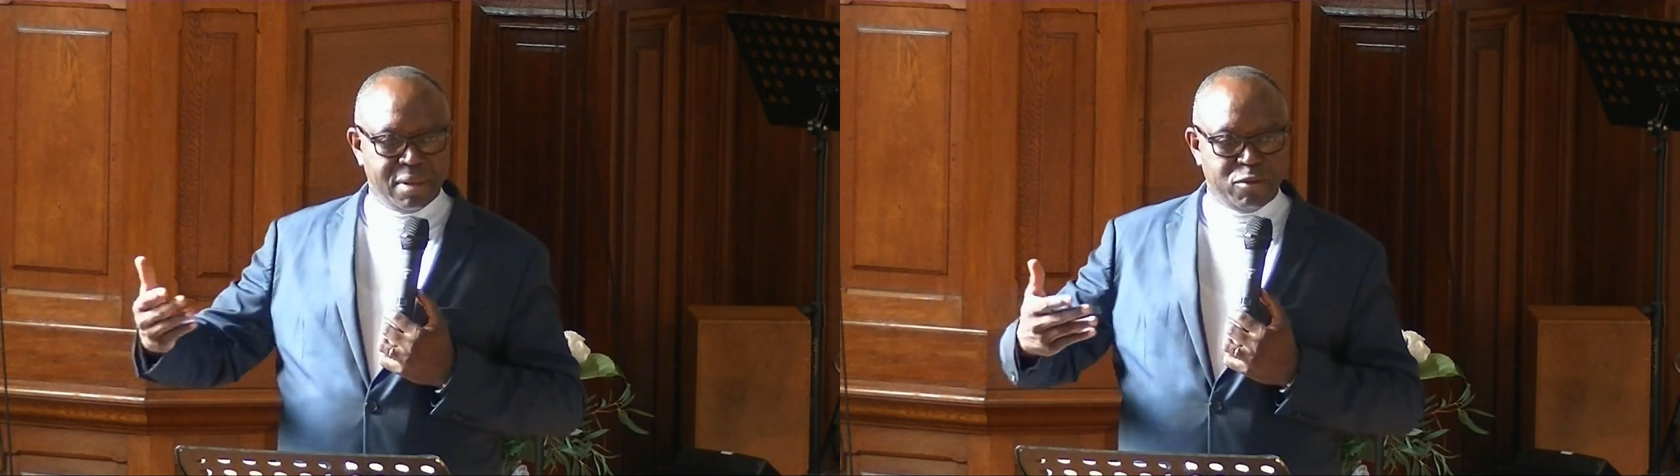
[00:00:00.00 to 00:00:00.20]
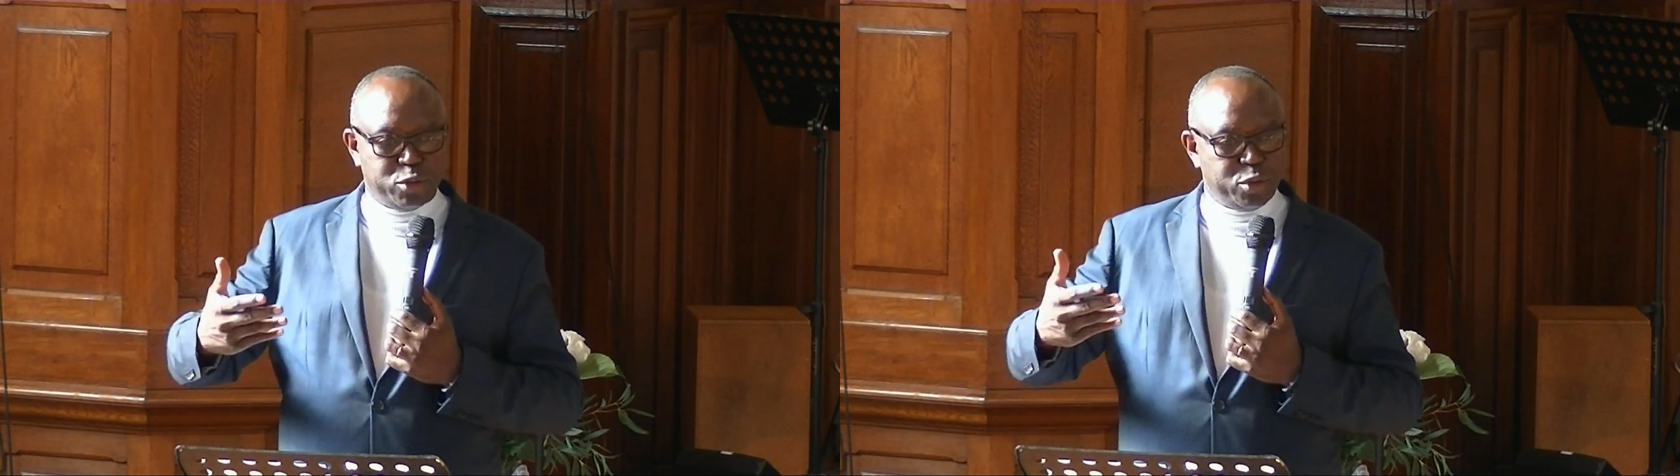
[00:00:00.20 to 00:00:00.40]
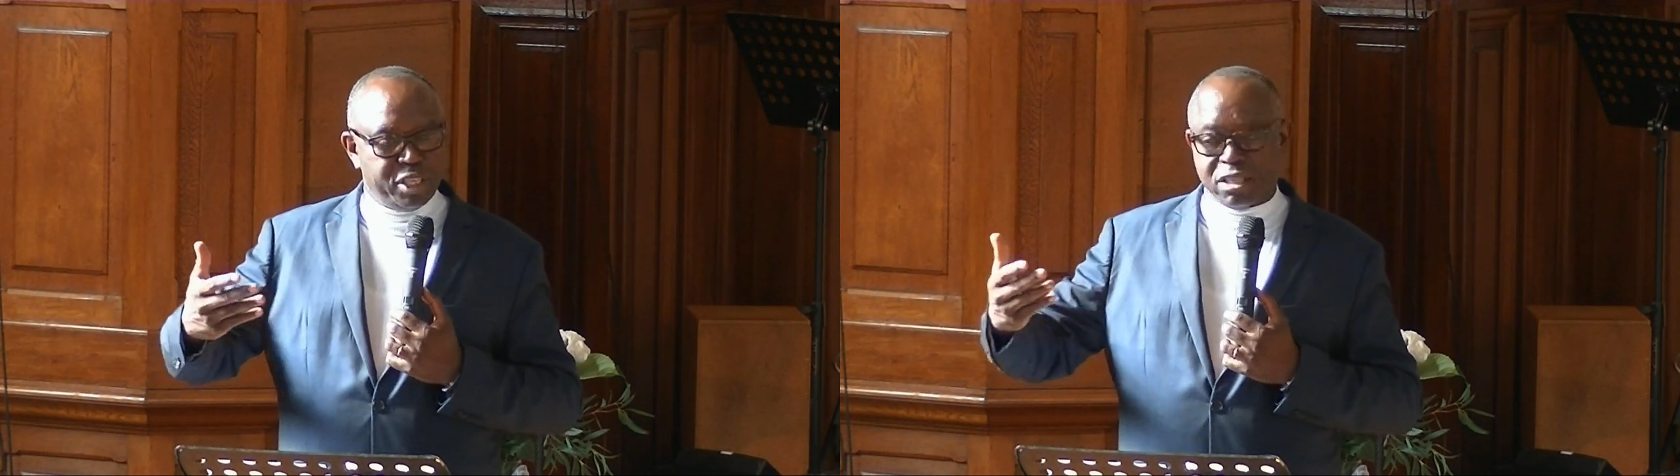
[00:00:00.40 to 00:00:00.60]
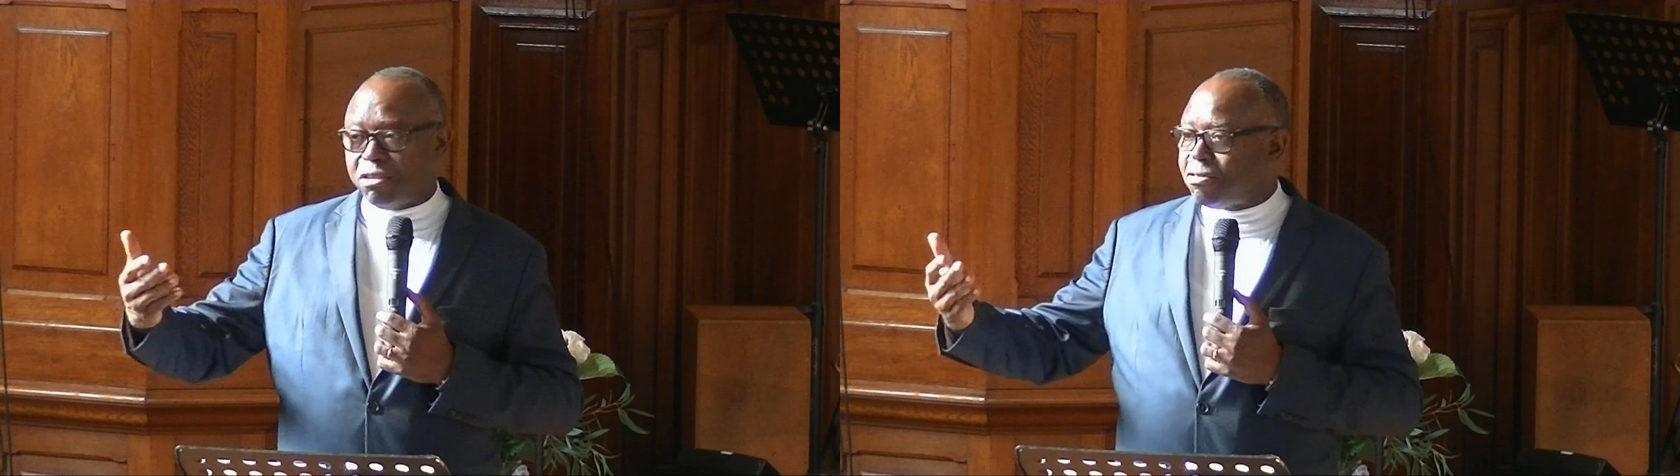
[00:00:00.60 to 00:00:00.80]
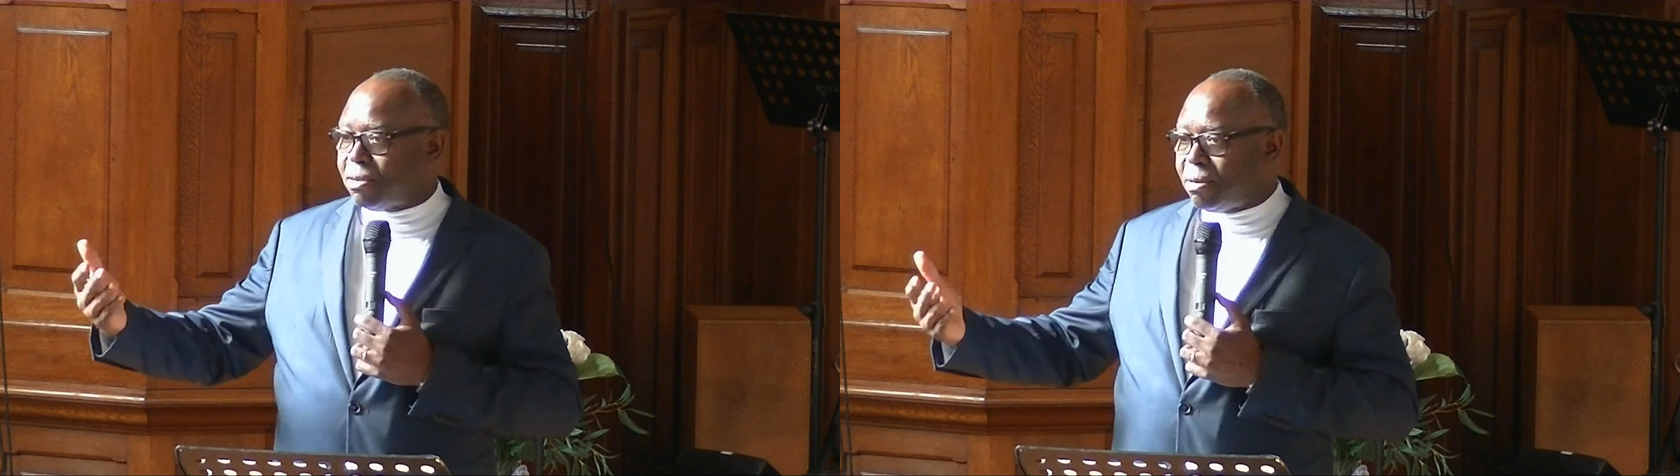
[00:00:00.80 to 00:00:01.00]
photos des
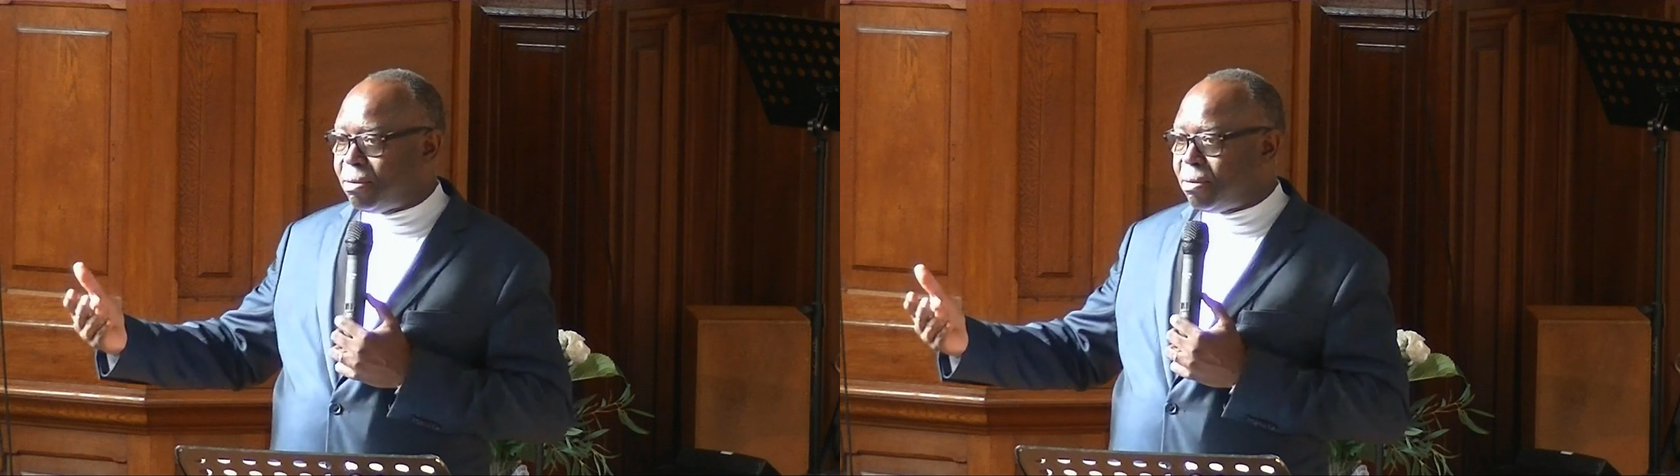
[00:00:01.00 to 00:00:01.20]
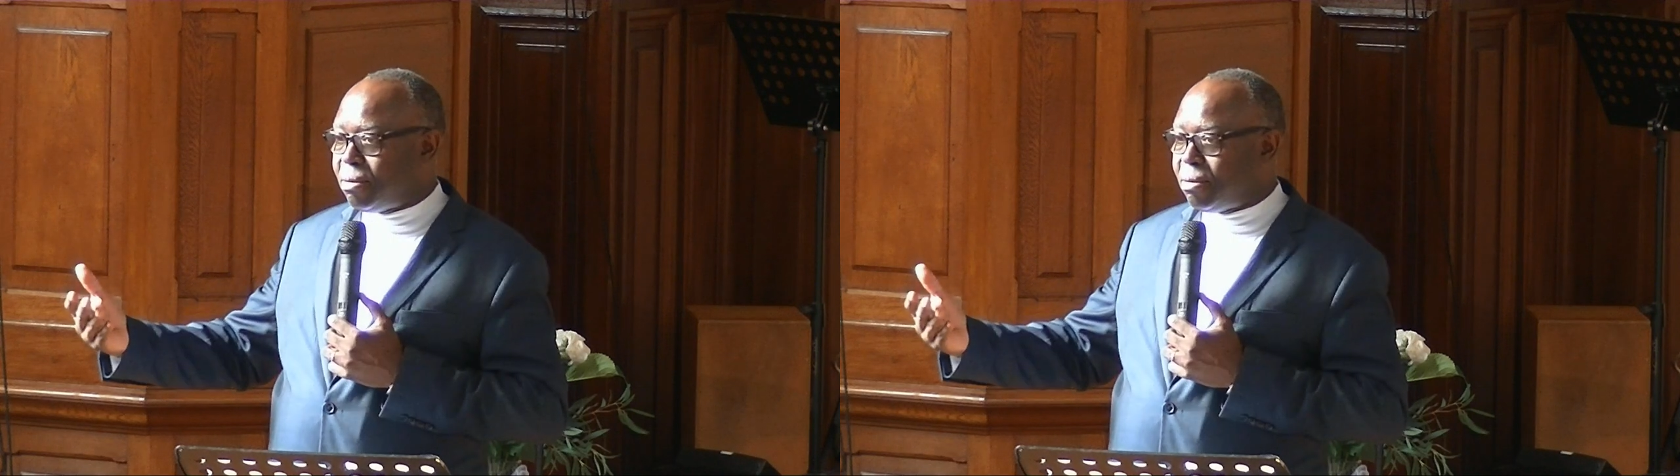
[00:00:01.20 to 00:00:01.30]
enfants.